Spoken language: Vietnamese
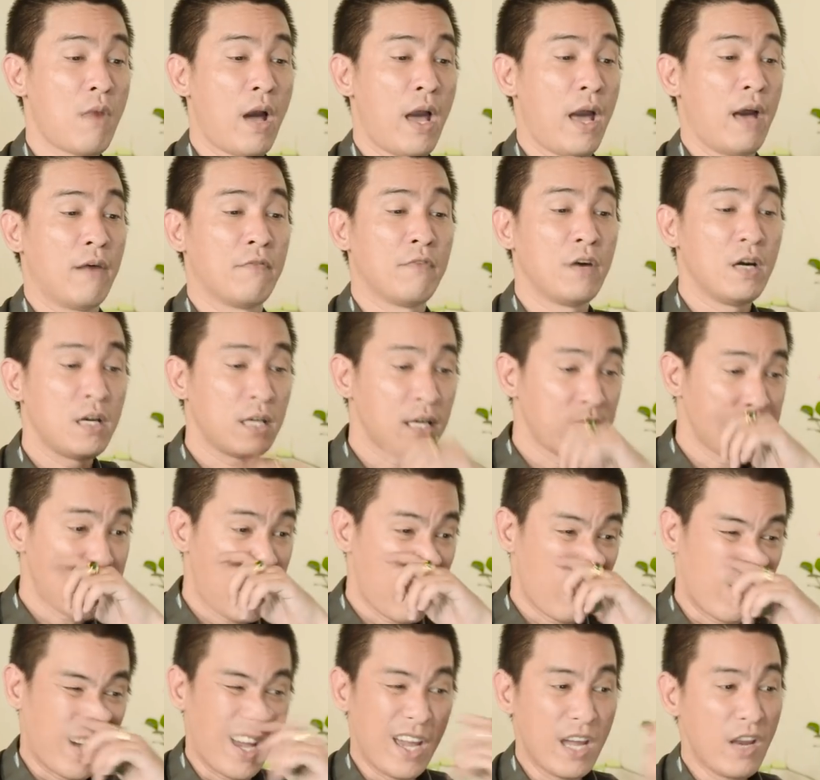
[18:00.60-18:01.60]
mà với cái
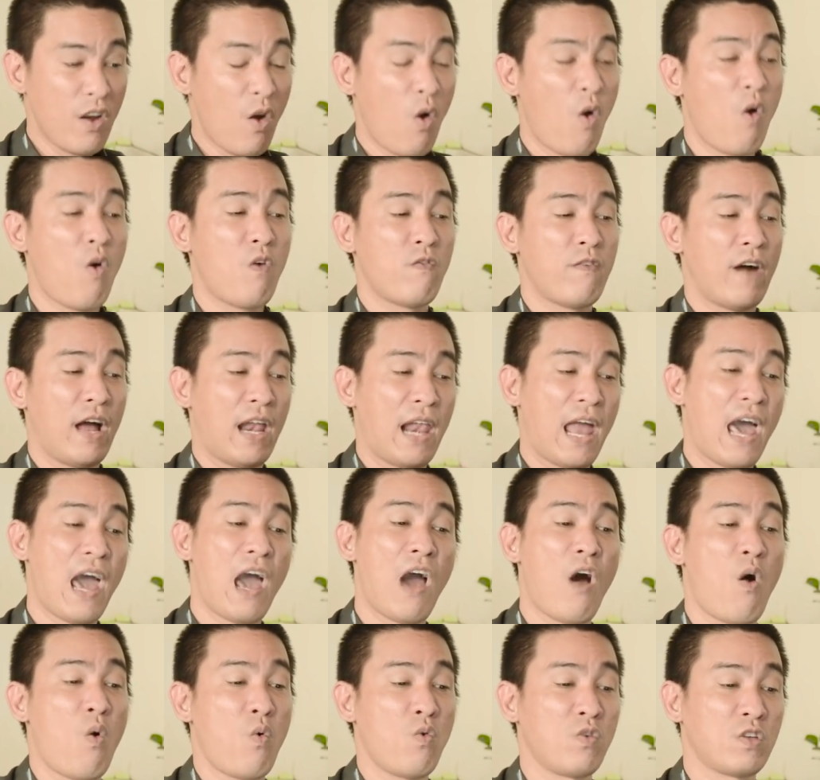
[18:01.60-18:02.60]
sao kế đô và la
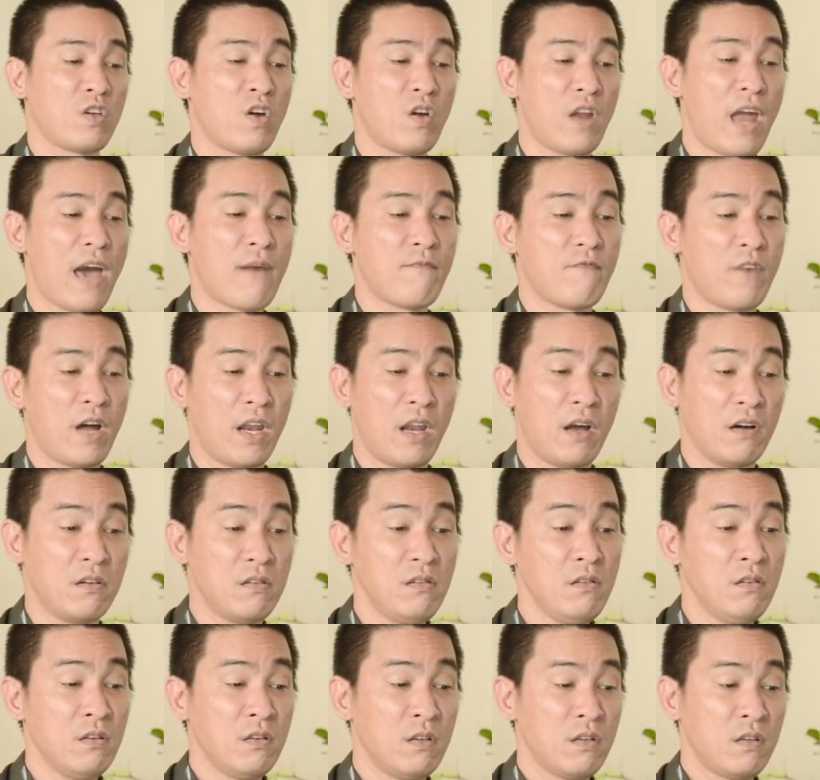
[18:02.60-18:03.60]
hầu cho nam và
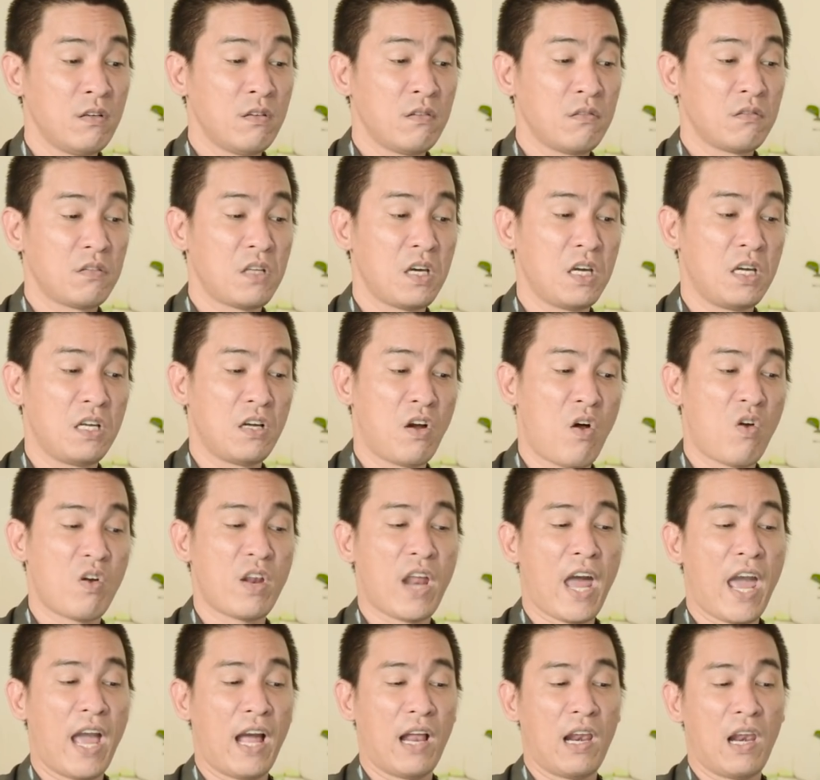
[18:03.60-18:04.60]
nữ thì rõ
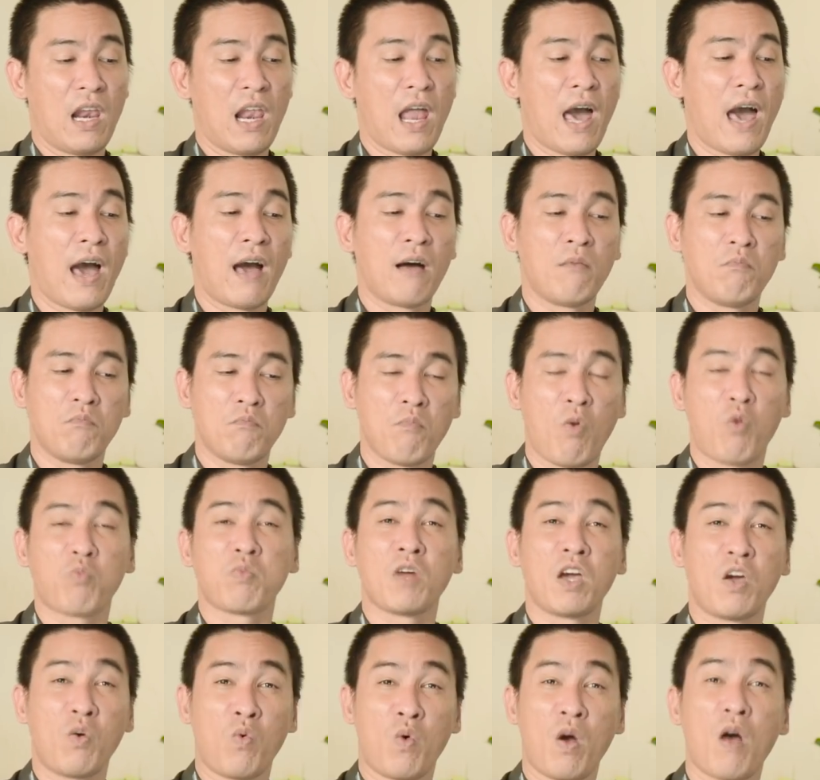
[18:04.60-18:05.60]
ràng là một
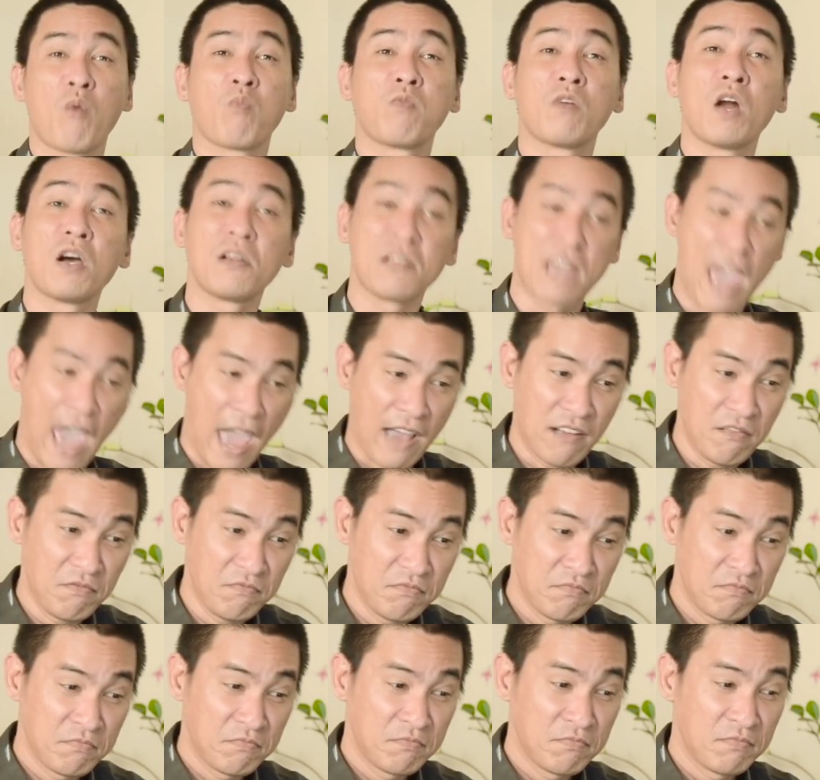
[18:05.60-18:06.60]
điều không đơn giản
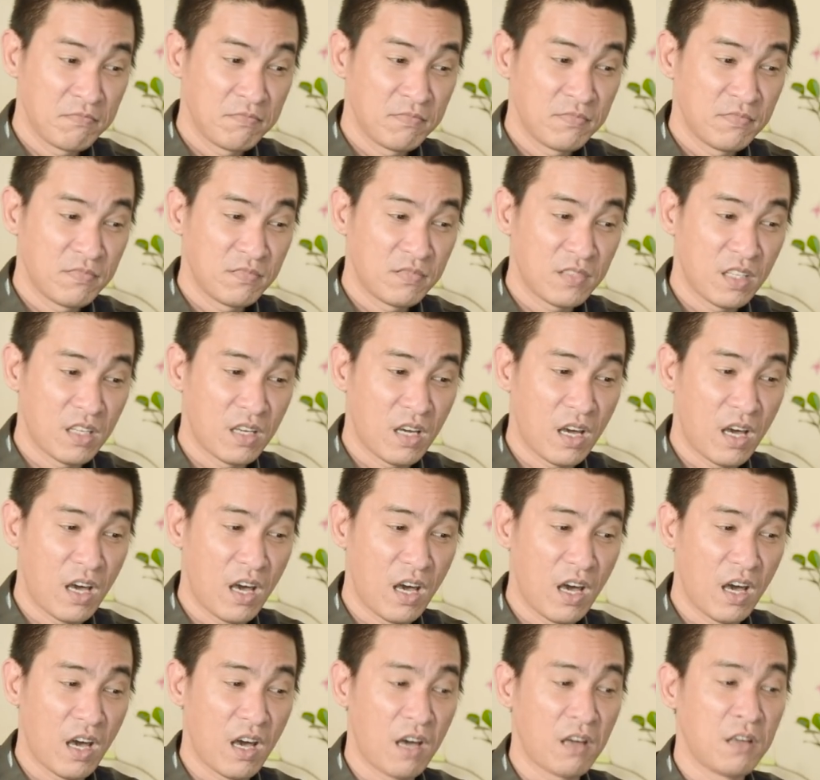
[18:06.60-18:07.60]

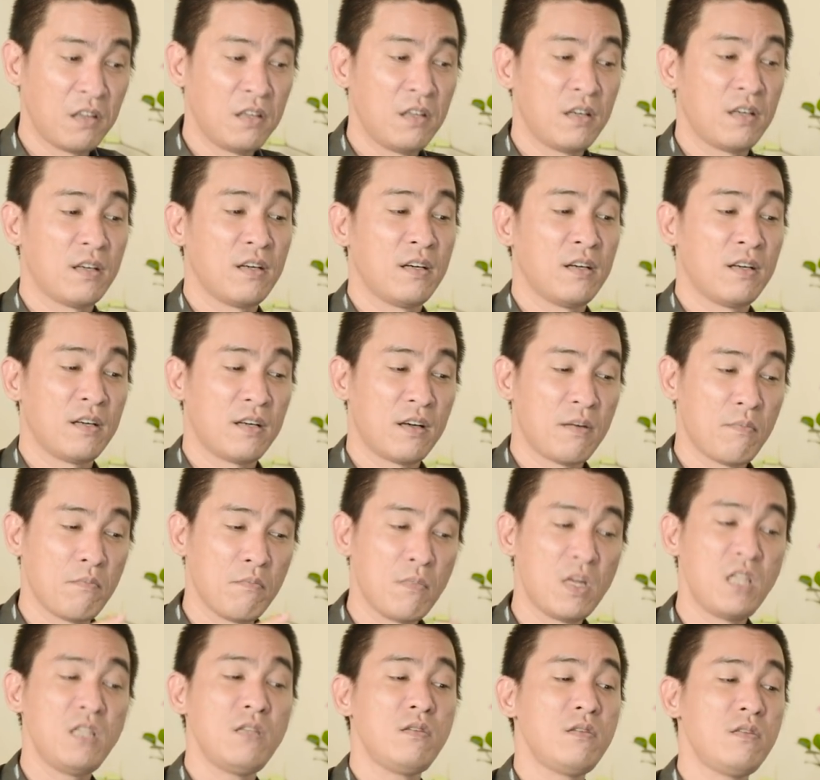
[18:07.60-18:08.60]
à,
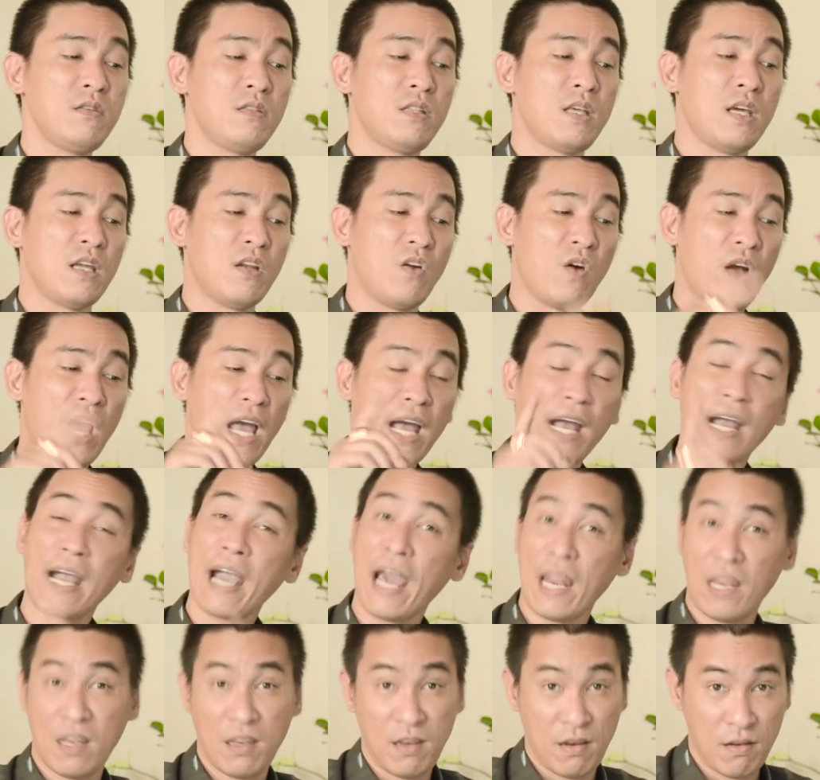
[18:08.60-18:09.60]
bính thì nó khắc
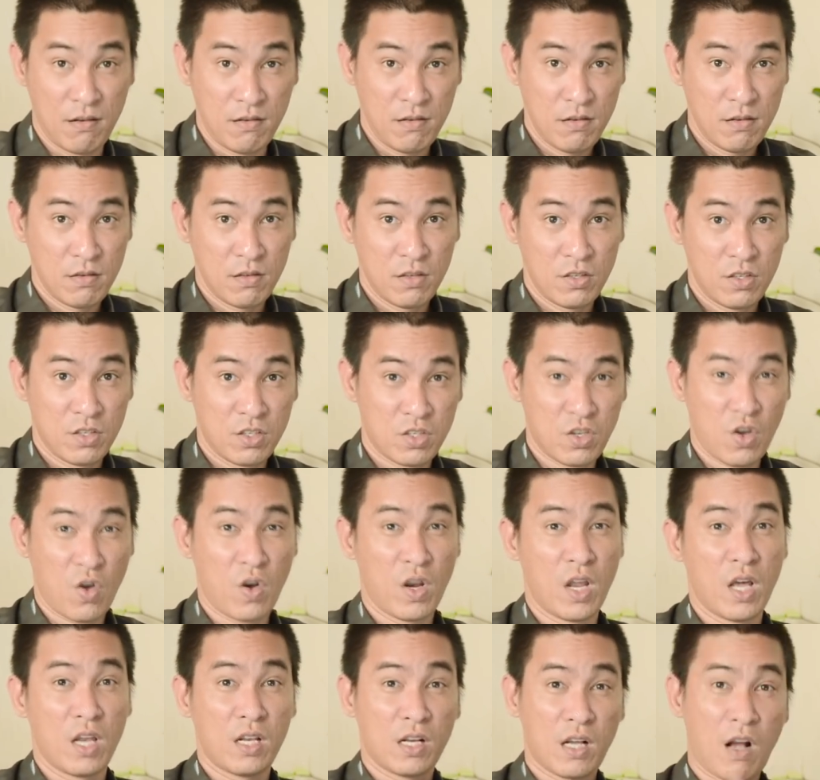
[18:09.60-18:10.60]
canh nữa cho
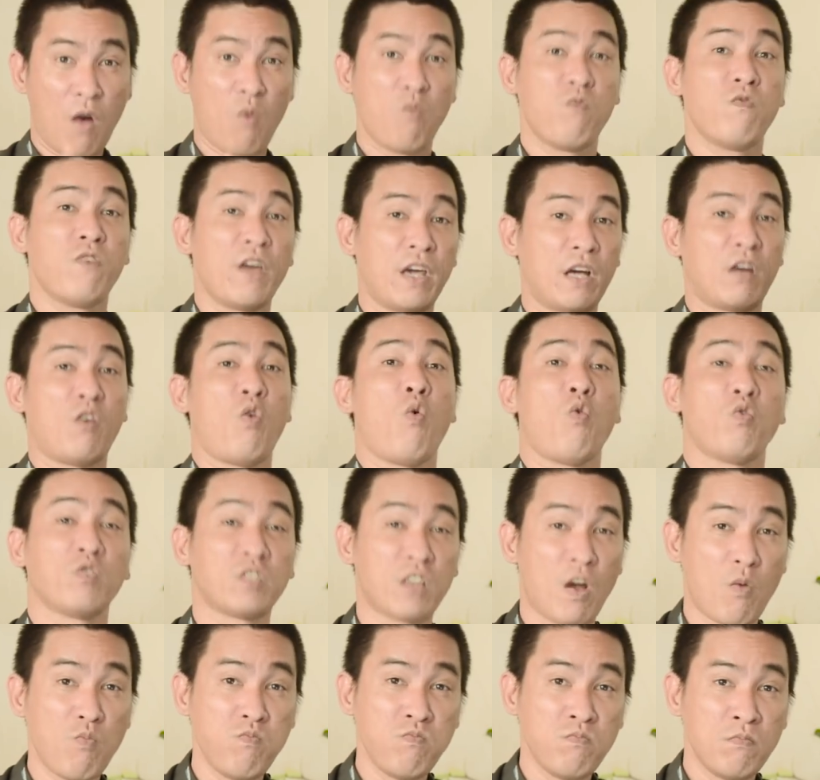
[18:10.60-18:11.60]
nên công việc cuộc
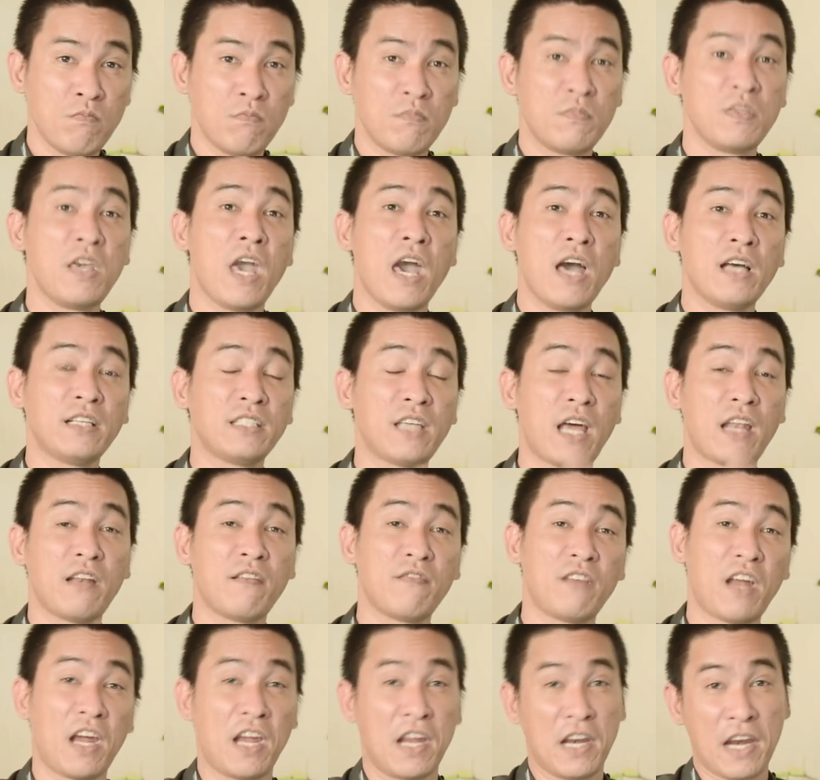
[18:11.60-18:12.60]
sống dễ sanh
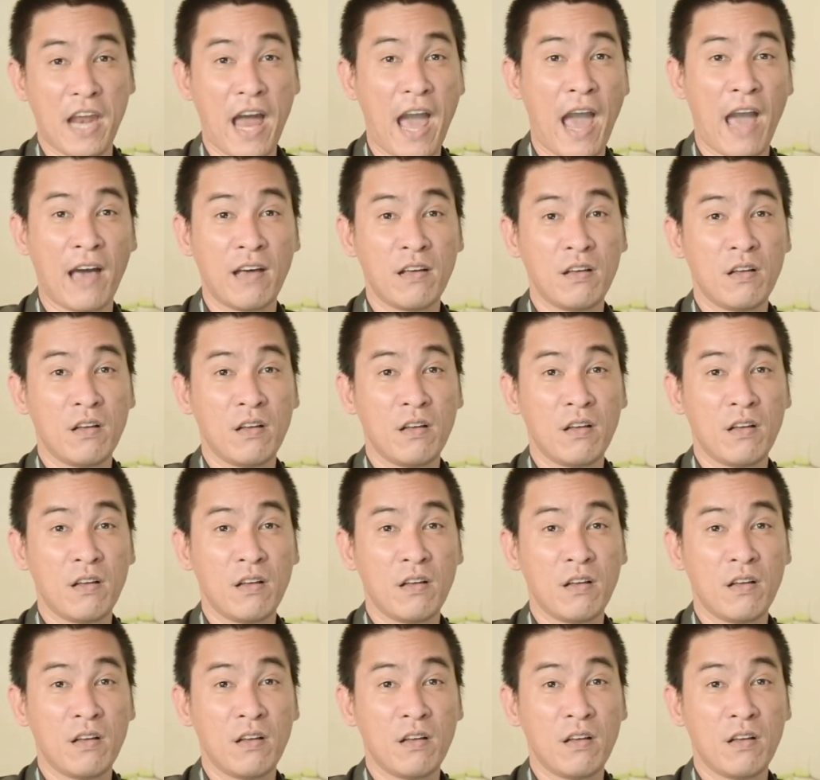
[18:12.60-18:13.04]
đầy ra